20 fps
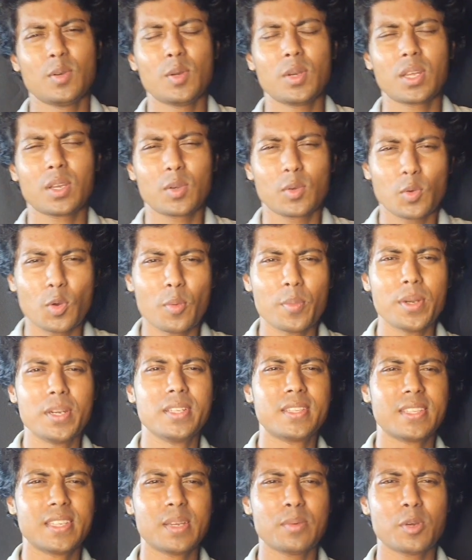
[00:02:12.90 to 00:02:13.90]
অনেক
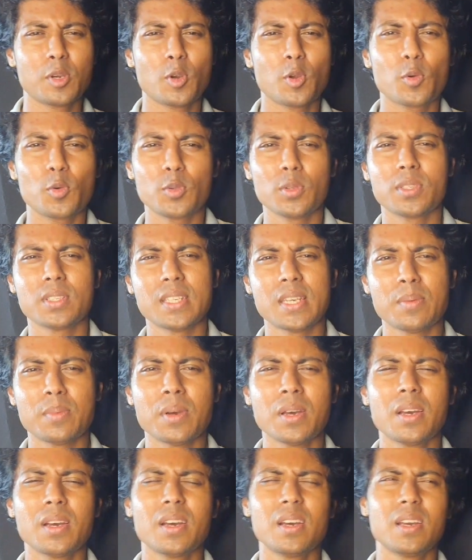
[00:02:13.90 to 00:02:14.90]
কমেডি সিনেমা নকল
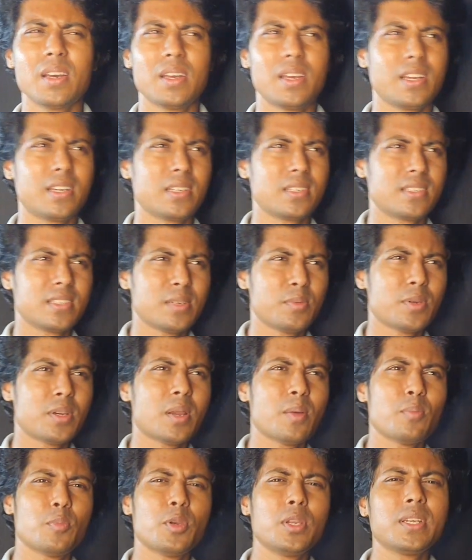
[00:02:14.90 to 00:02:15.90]
সিনেমা একটা সিনেমার
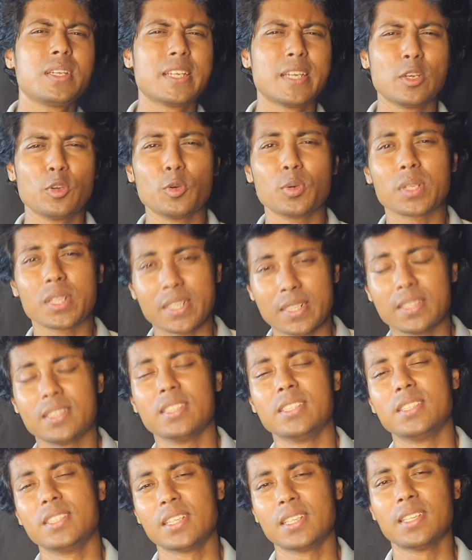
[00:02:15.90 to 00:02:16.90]
নাম বলি কেলোর
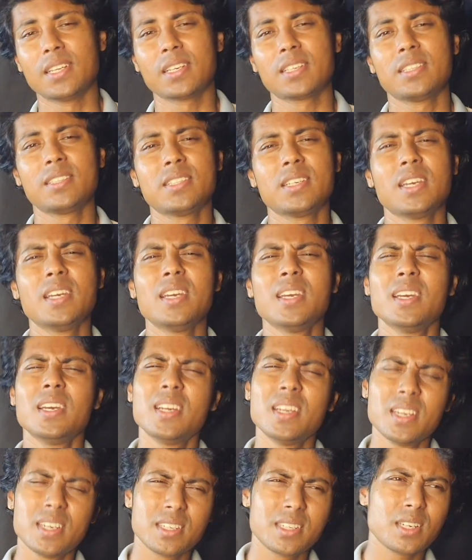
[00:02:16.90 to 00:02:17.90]
কীর্তি যেটা দেখেন যে
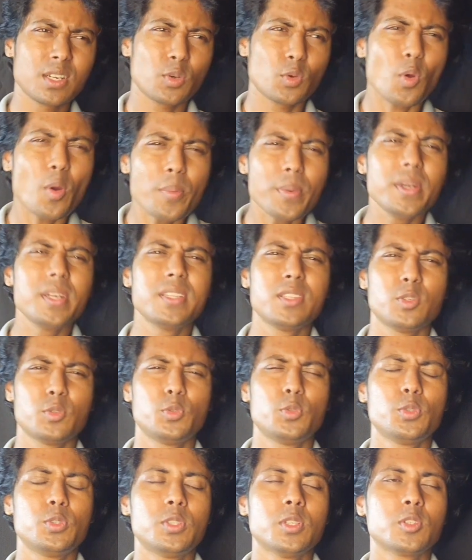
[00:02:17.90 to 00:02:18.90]
সে কমেডিতেও
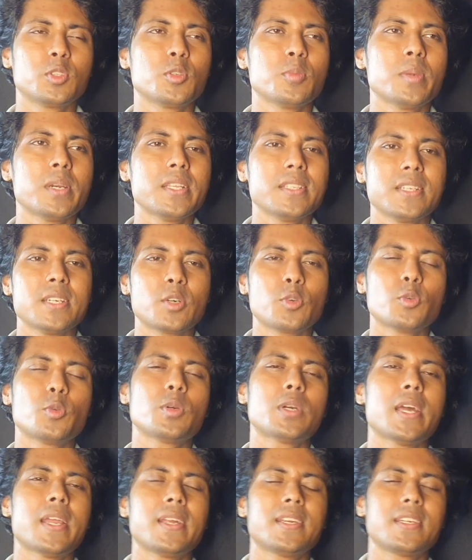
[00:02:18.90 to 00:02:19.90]
দুর্দান্ত মানে যে কোনো
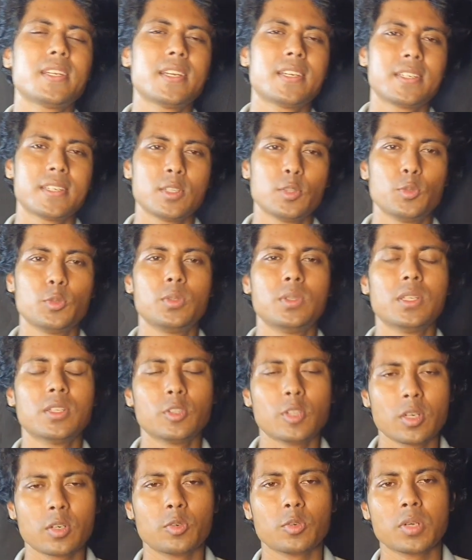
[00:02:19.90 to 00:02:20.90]
ক্যারেক্টার সে
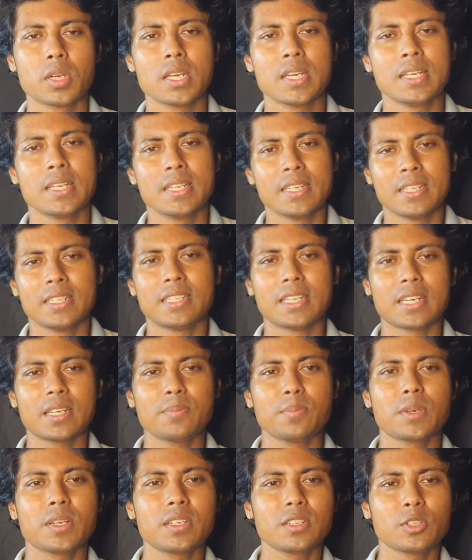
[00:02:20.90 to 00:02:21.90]
দুর্দান্ত এখন
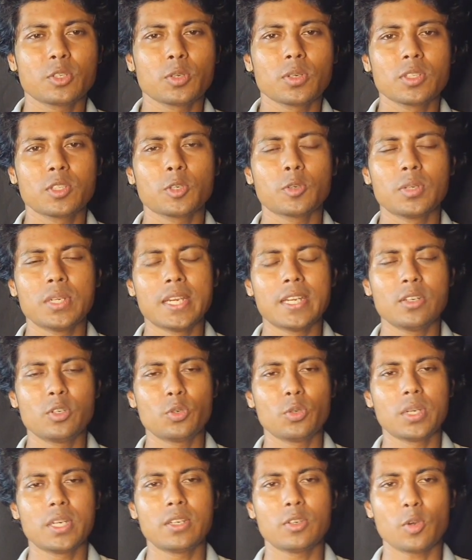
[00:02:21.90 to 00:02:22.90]
শাকিব খানের সঙ্গে যখন হেড
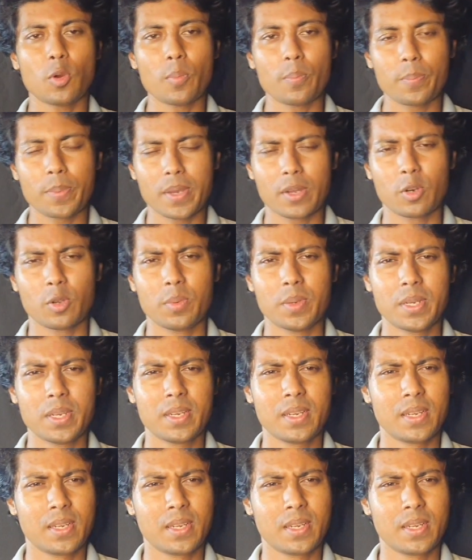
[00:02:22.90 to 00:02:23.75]
টু হেড কম্পেয়ার হবে